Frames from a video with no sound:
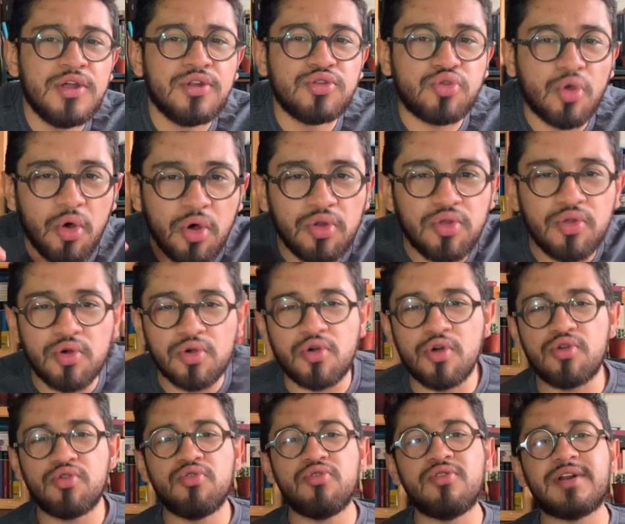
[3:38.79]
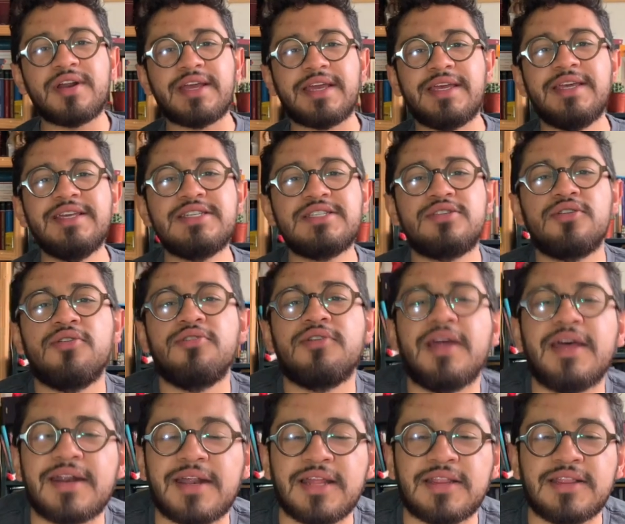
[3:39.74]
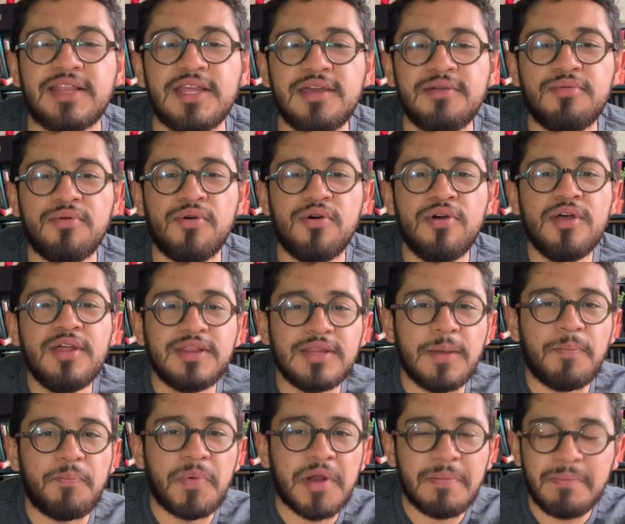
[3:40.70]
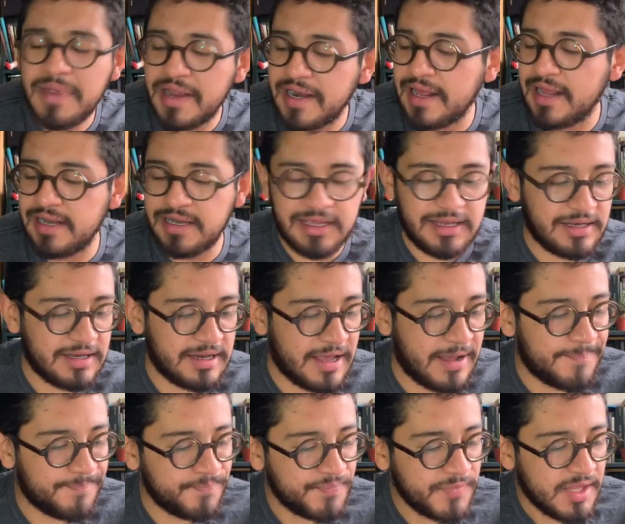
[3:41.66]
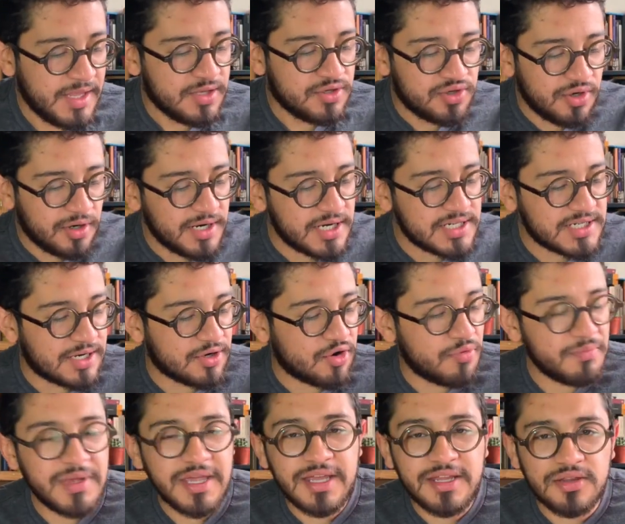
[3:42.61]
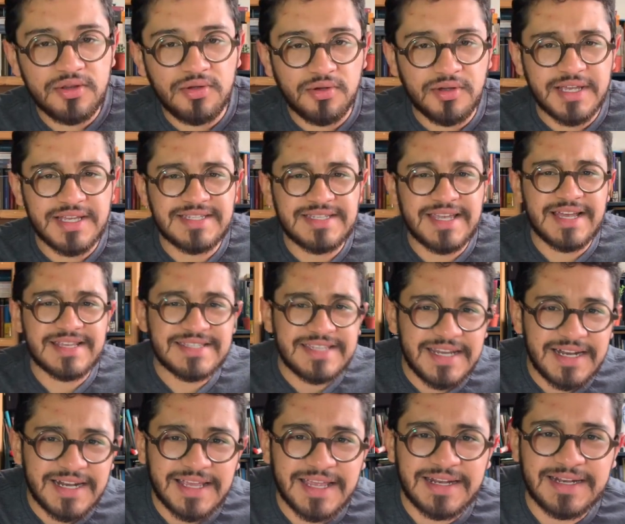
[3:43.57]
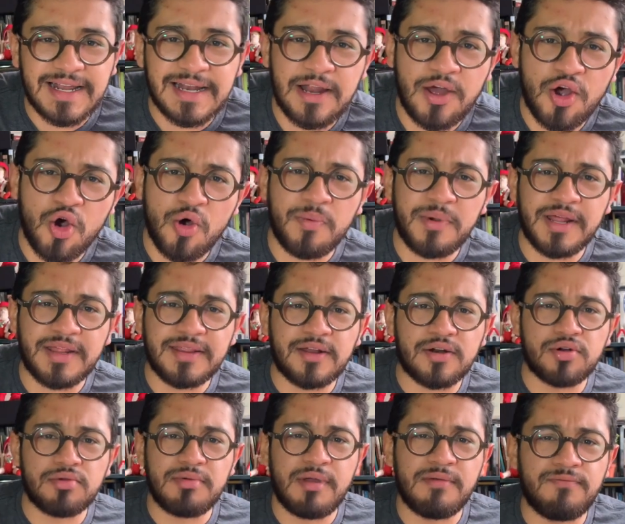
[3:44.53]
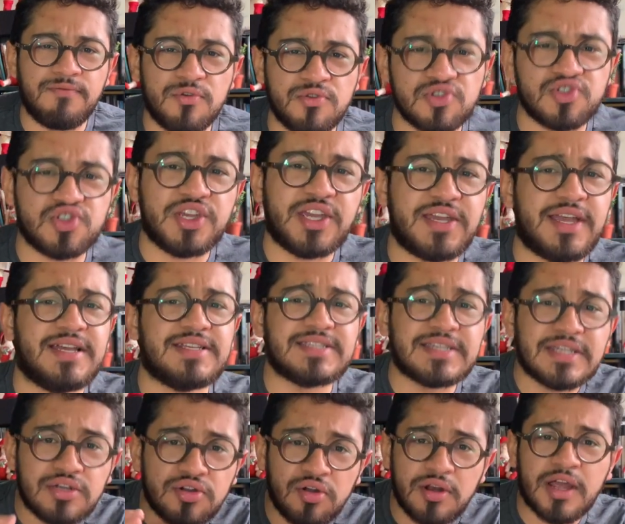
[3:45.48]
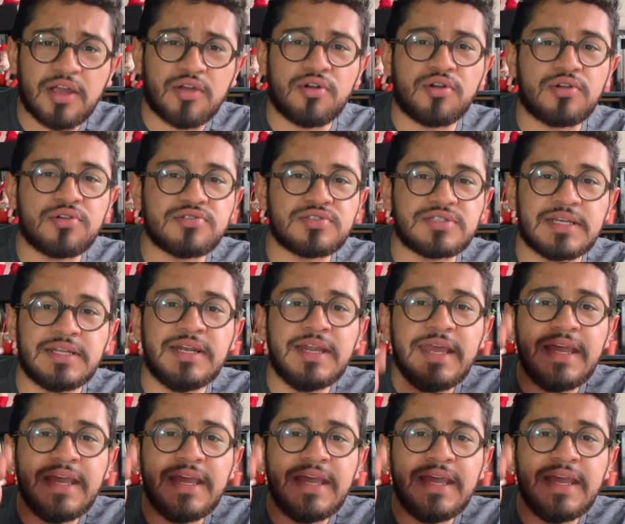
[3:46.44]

todo con un registro narrativo de primera línea. Yo les recomiendo que se acerquen a la obra de Rubén Fonseca si no la conocen